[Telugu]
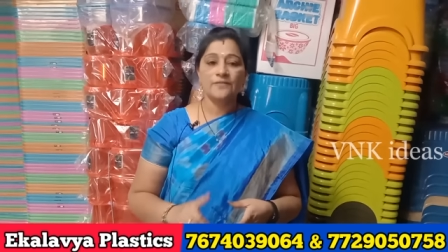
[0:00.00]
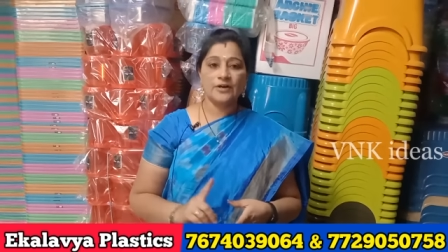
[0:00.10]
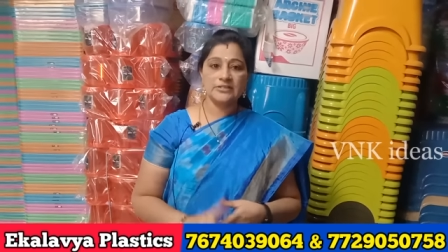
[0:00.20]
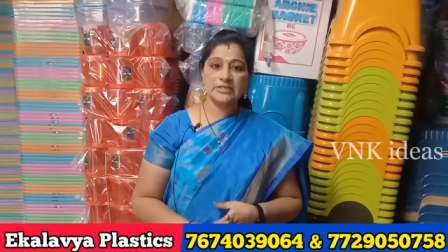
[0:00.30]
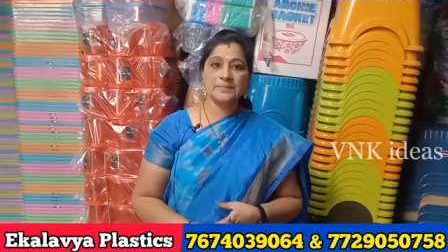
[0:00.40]

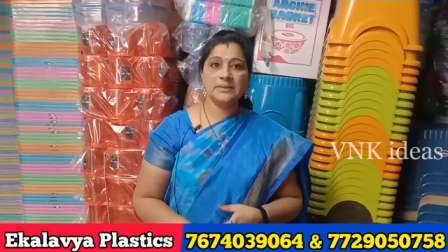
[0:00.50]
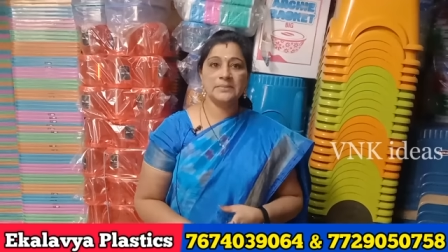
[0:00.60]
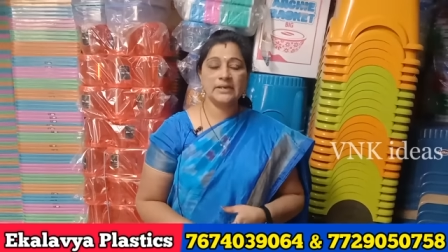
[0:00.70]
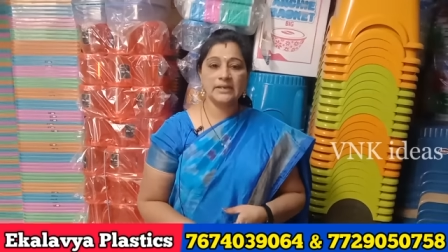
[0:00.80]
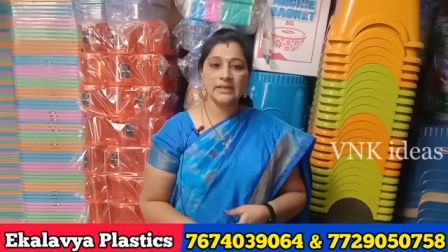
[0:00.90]
వాట్సాప్
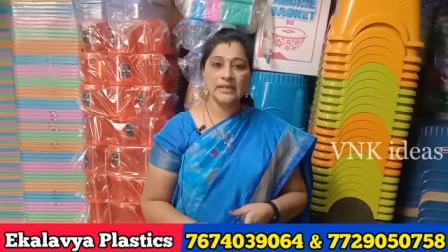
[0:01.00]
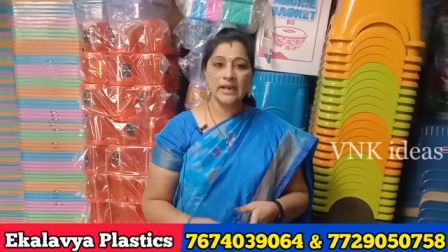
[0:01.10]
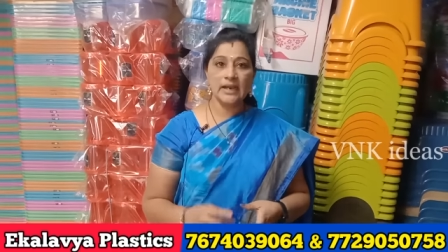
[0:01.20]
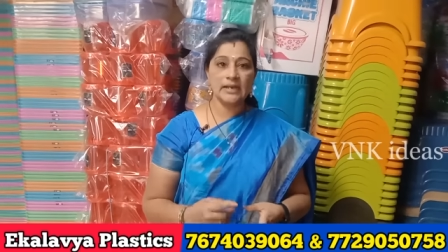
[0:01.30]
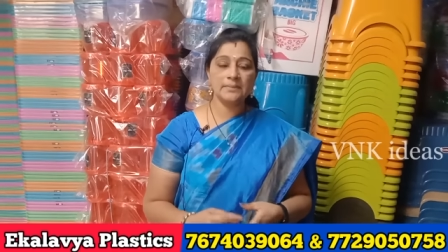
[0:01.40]
నెంబర్ అండి
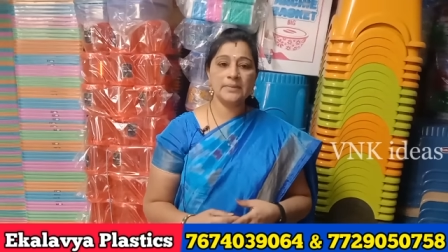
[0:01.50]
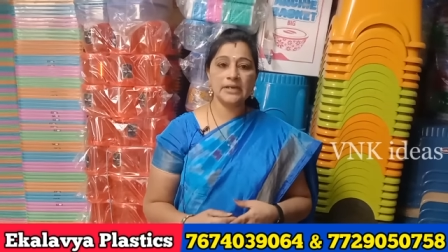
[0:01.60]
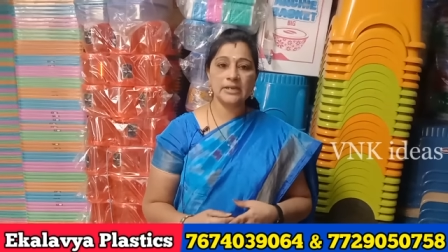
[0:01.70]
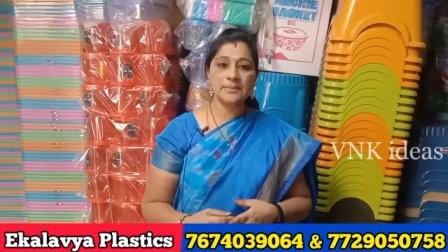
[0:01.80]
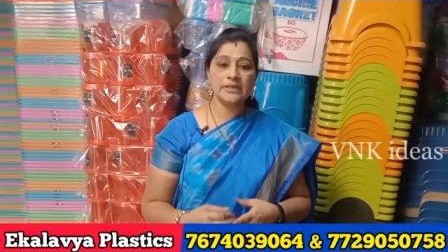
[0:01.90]
ఆ
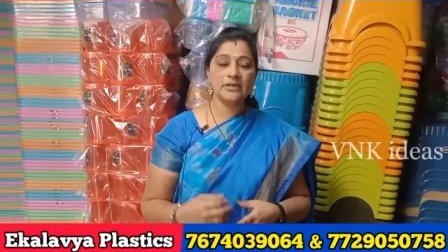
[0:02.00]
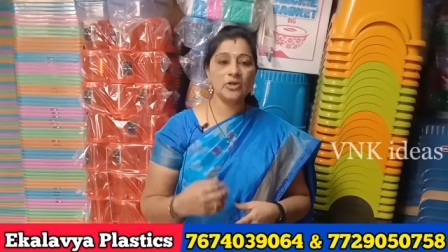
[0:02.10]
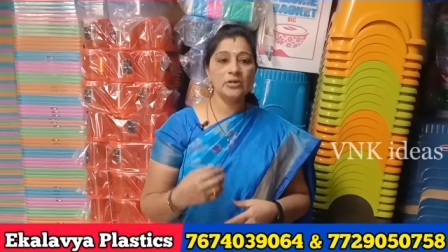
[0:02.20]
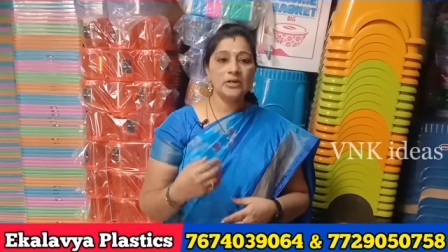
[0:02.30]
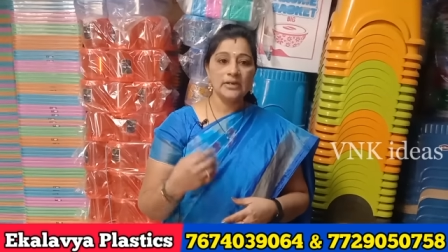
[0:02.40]
నెంబర్కి మీరు
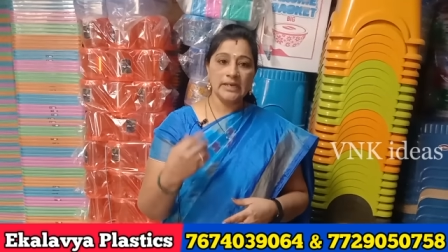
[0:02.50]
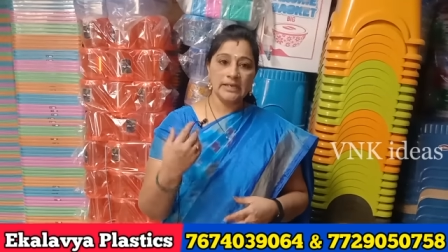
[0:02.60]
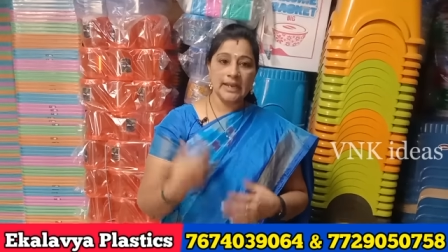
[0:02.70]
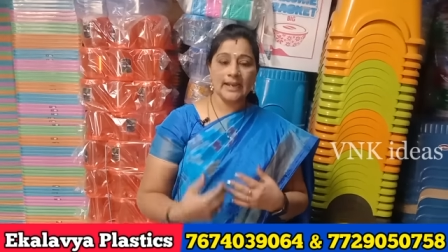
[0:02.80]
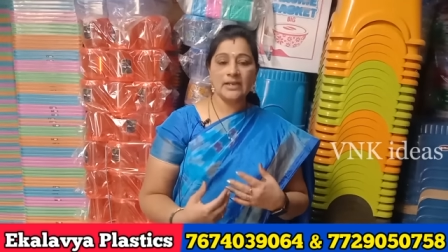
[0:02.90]

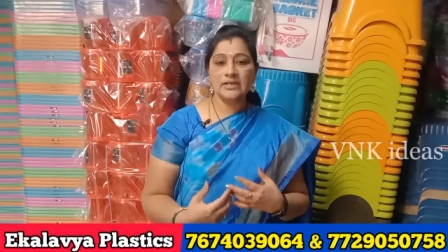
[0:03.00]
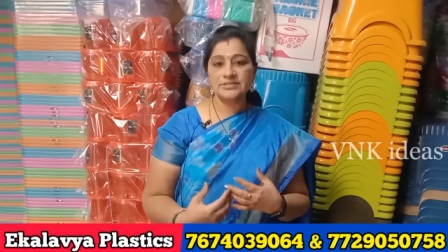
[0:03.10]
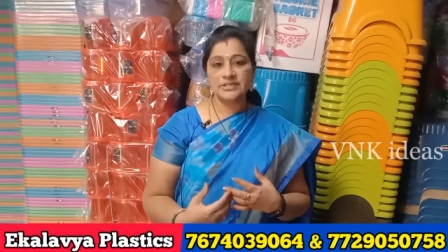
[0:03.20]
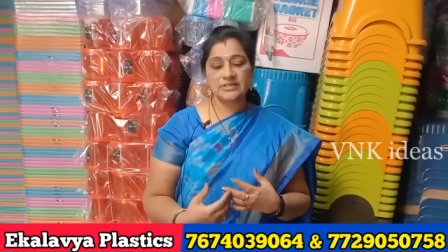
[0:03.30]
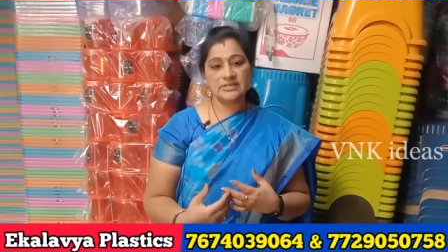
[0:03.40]
నేను
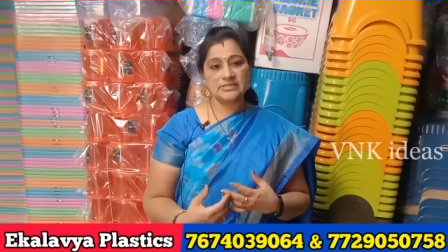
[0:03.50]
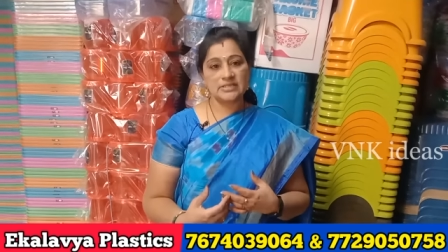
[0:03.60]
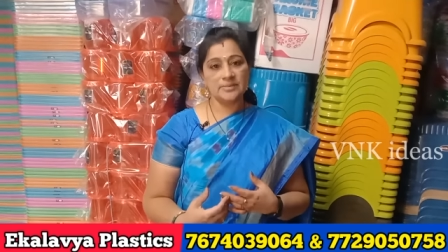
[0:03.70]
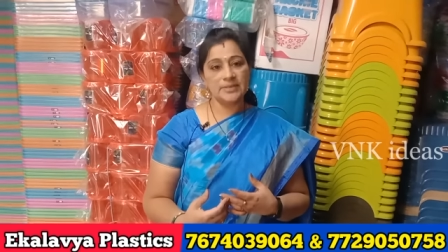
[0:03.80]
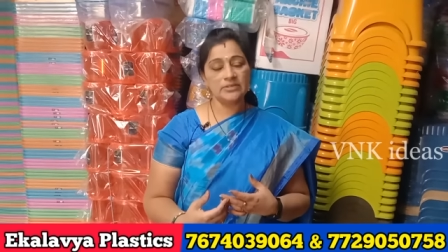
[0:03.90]
క్యాటలాగ్ షేర్
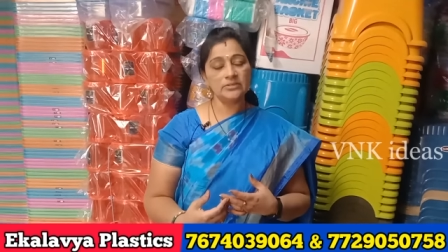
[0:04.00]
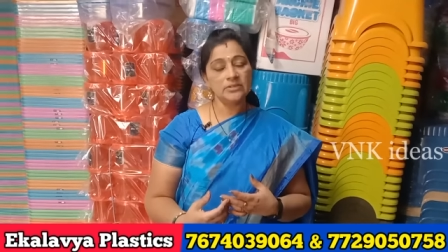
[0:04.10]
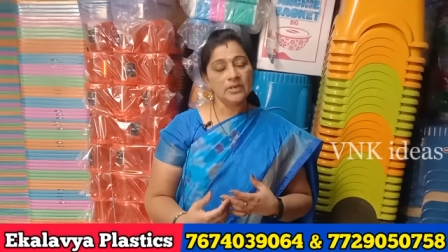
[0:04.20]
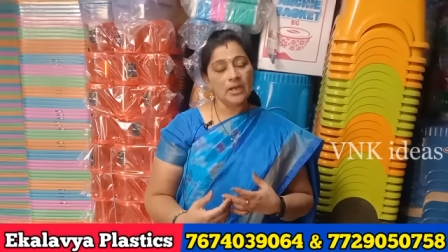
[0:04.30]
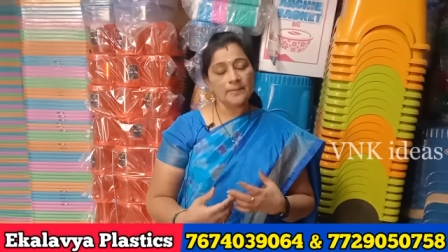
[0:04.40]
చేస్తాను మీరు
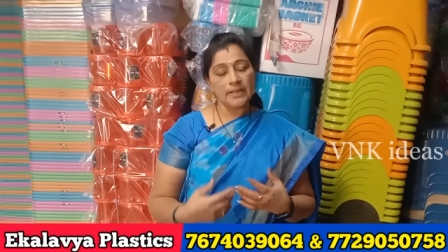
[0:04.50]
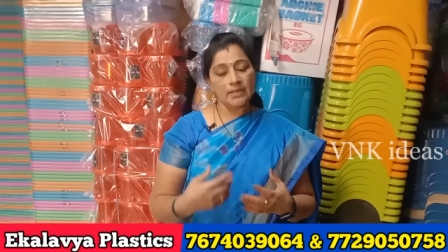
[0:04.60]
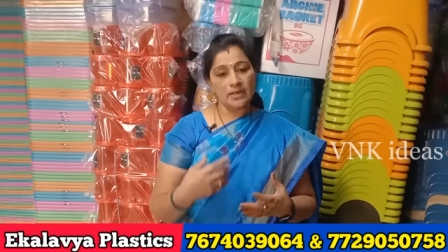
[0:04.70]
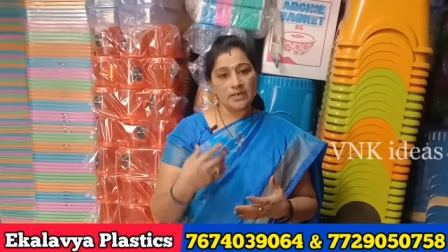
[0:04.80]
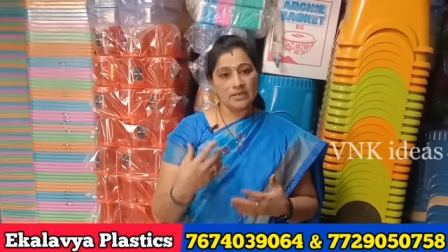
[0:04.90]
మీరు